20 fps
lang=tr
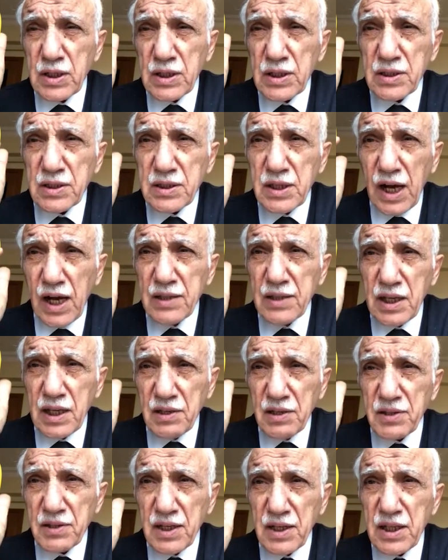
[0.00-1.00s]
Sade
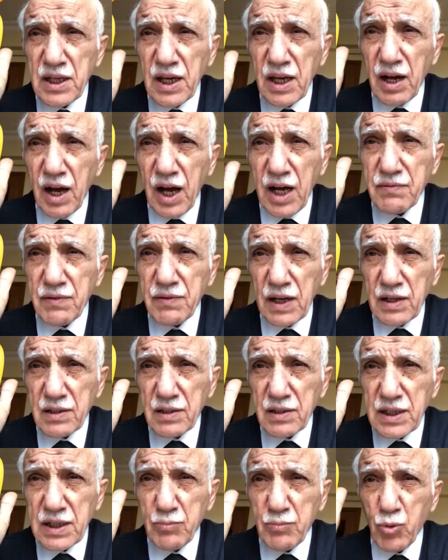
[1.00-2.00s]
insan yiyen hayvan.
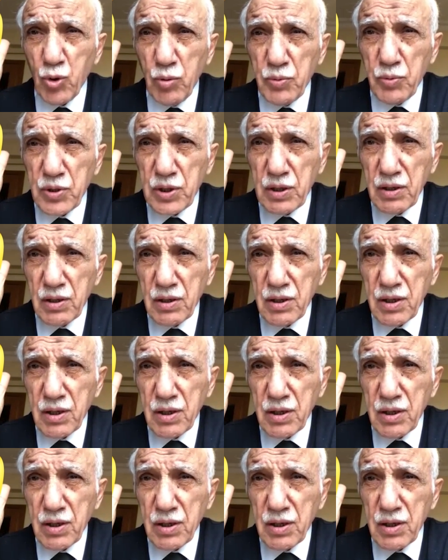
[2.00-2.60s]
Demiyor mu ki?